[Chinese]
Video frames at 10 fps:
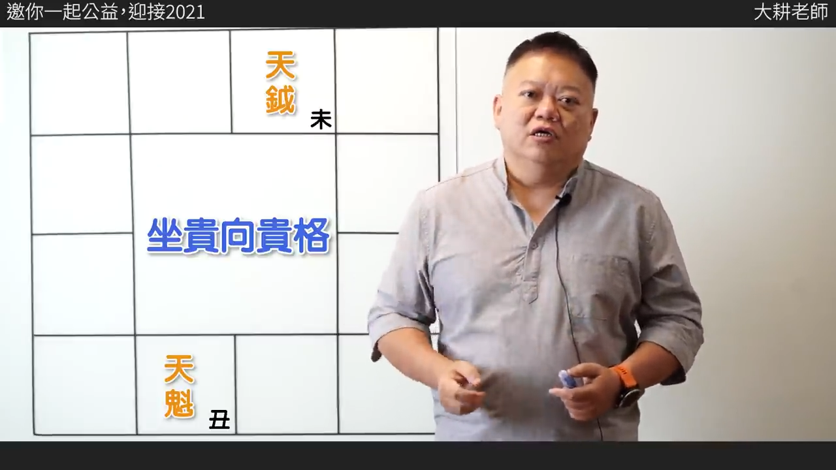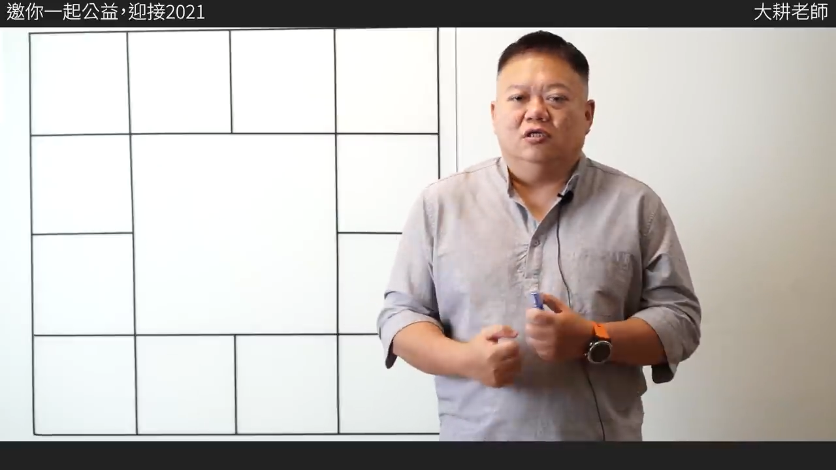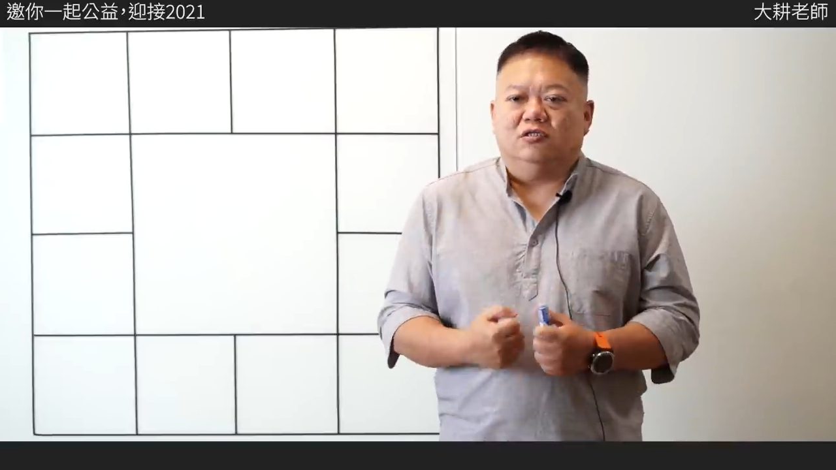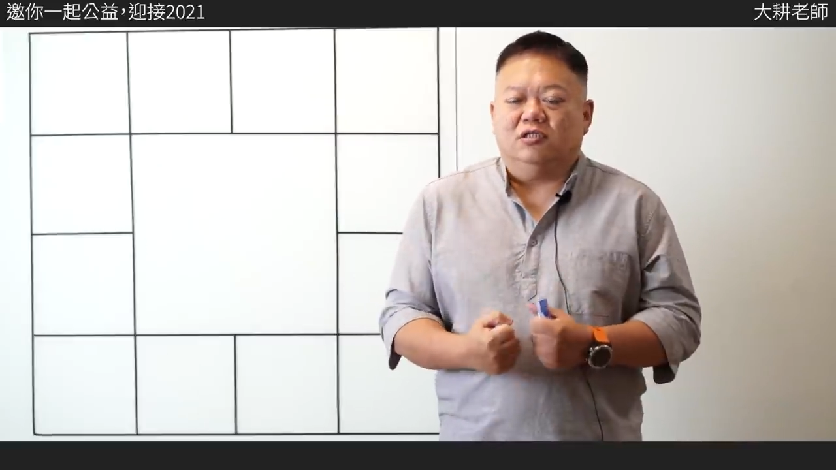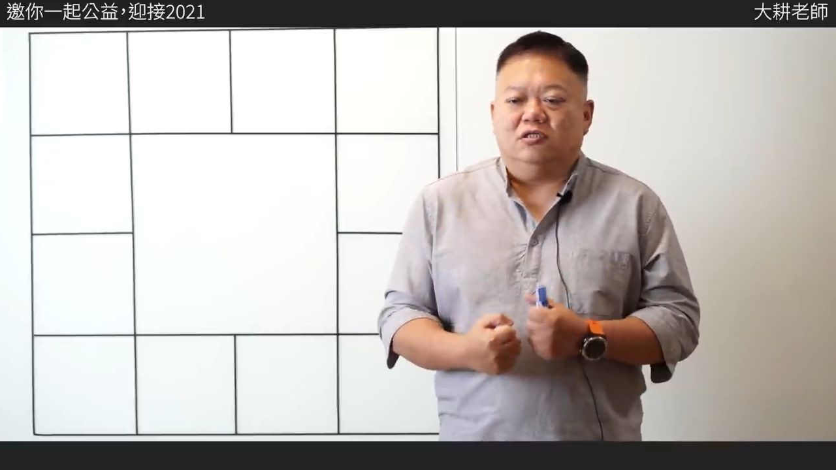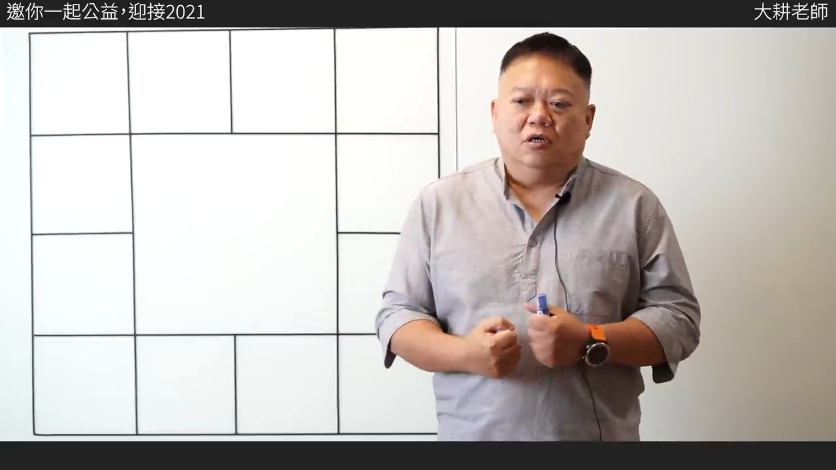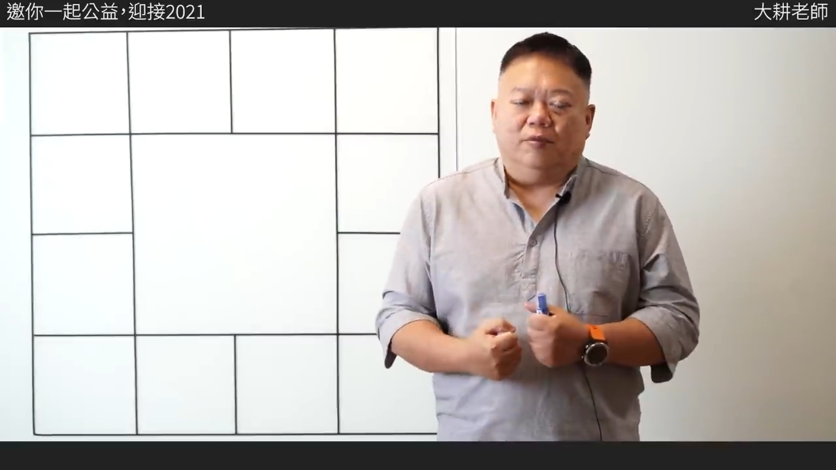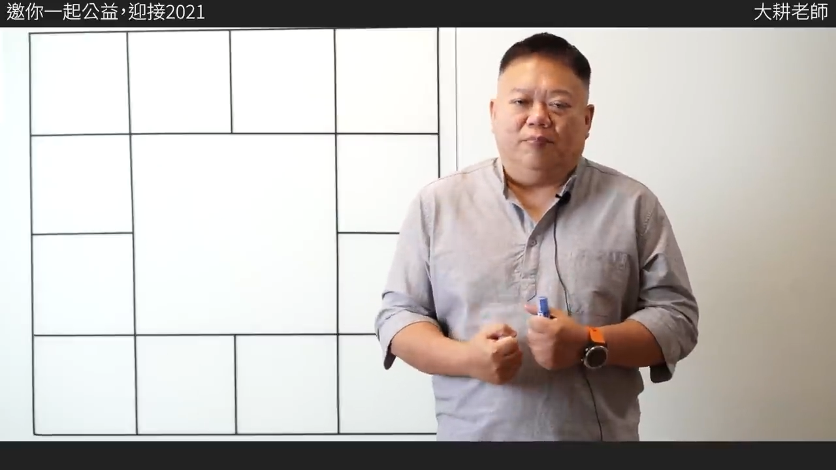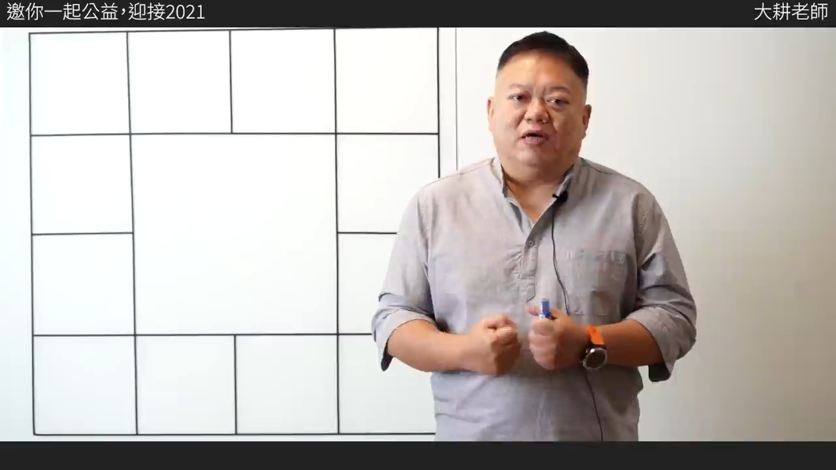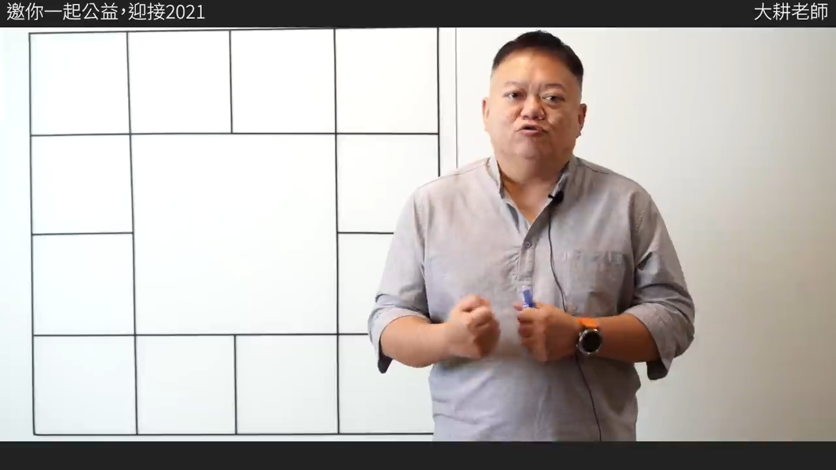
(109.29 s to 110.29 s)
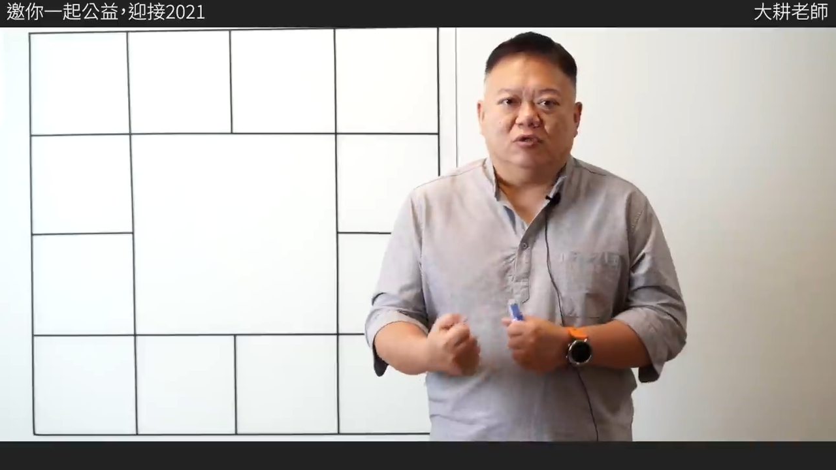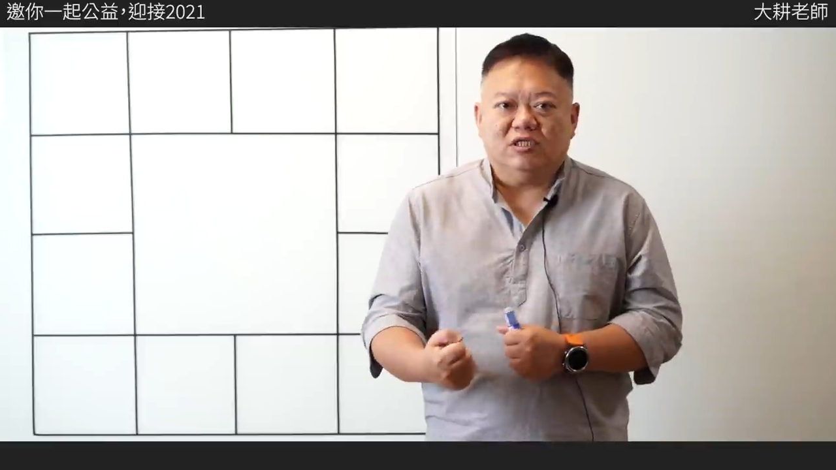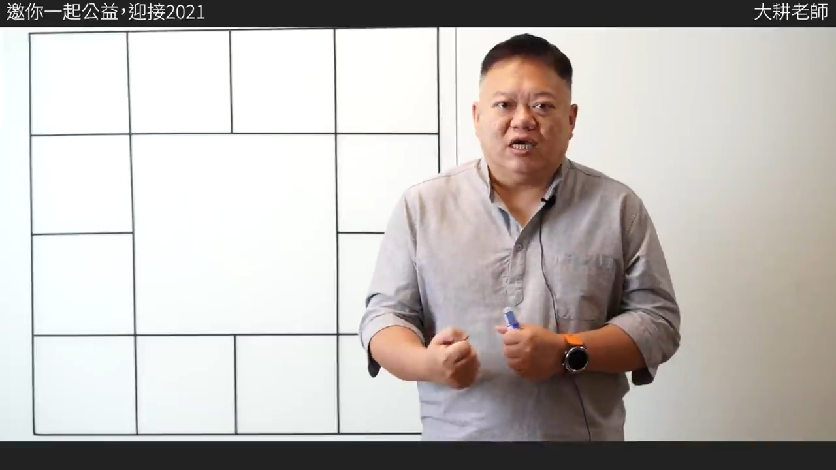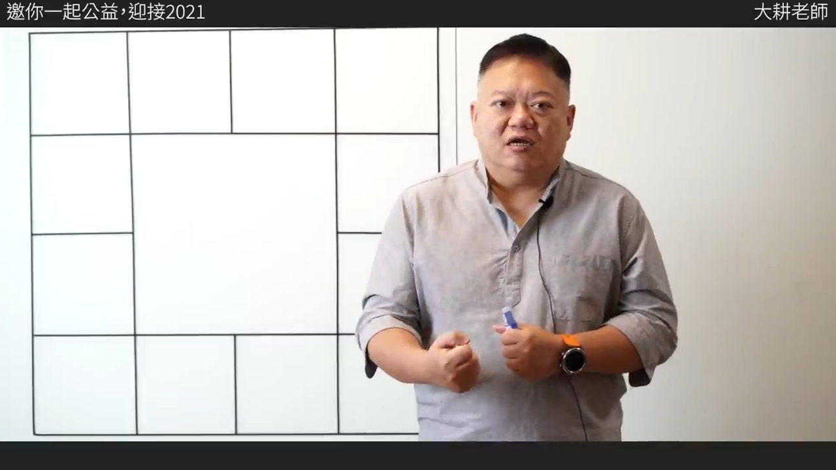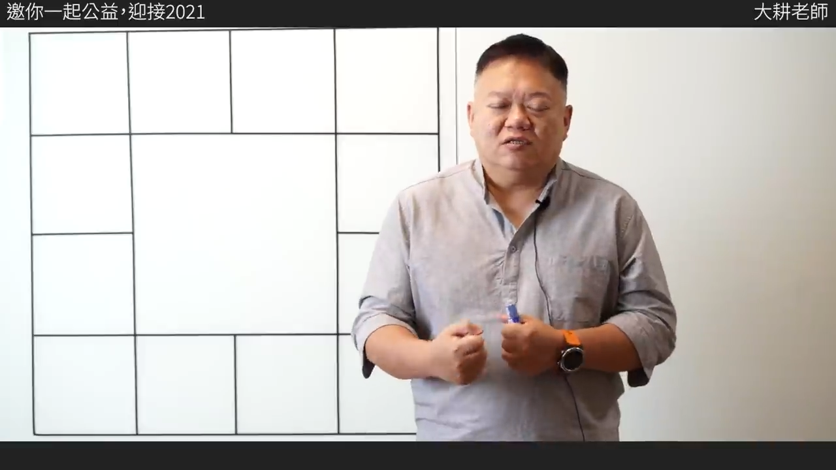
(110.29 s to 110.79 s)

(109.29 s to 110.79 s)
你自己很帮助人家，